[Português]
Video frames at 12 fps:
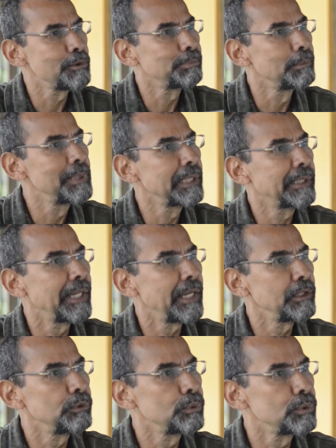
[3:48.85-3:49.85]
eu
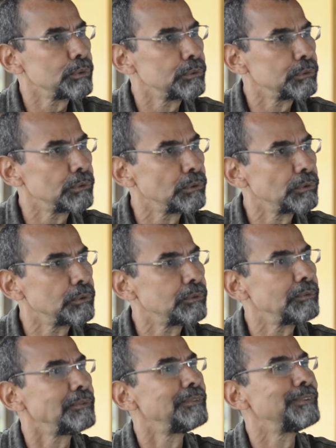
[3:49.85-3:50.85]
publiquei no
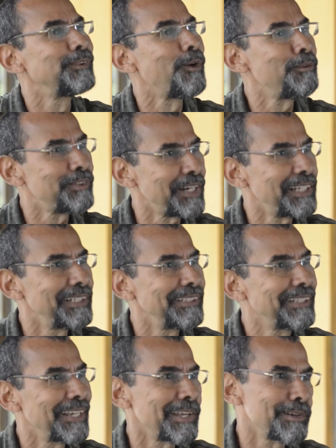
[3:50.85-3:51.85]
Ovale,
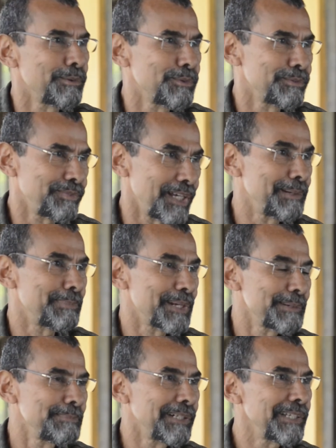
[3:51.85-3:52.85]
que era o Vale
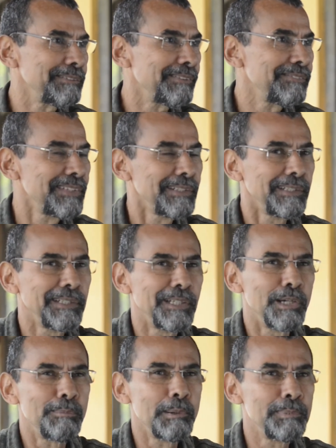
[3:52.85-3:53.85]
Paraibano. Sim
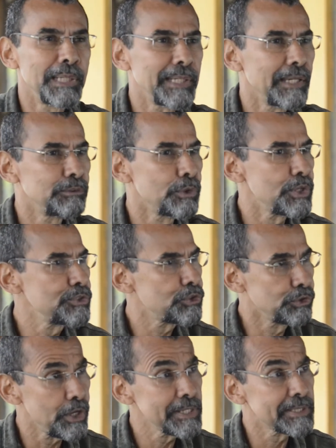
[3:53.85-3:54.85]
eu publiquei durante
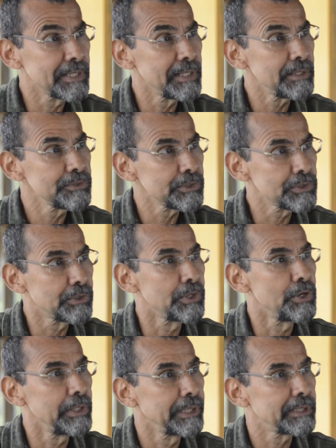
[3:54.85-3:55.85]
dois anos
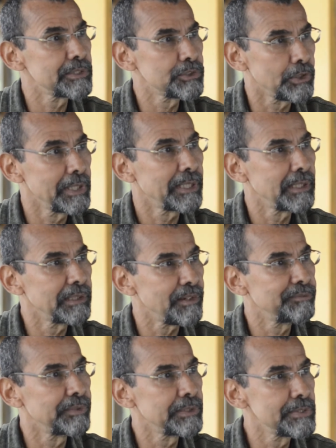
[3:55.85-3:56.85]
crônicas, toda
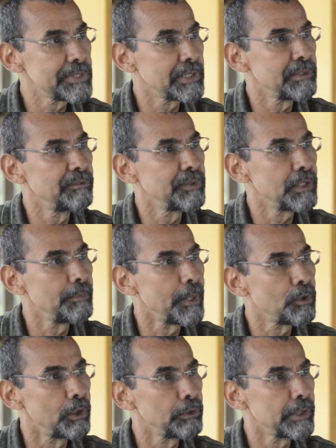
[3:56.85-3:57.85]
quinta-feira eu escrevia numa
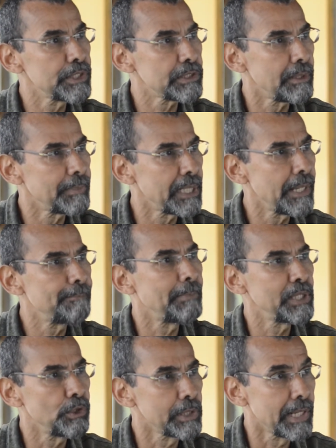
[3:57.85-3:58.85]
coluna chamada
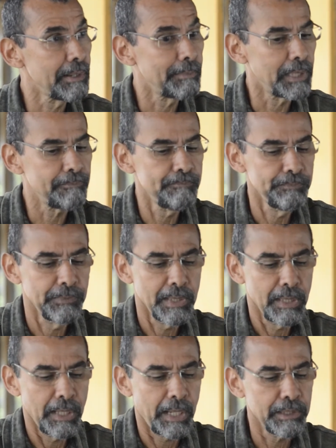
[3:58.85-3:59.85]
Panorama.
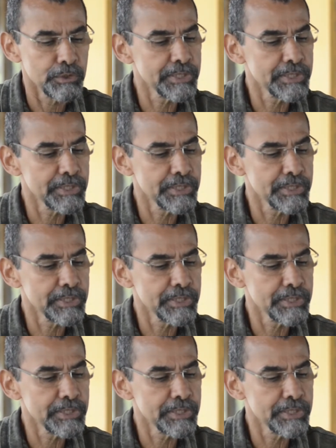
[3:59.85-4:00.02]
Aí eu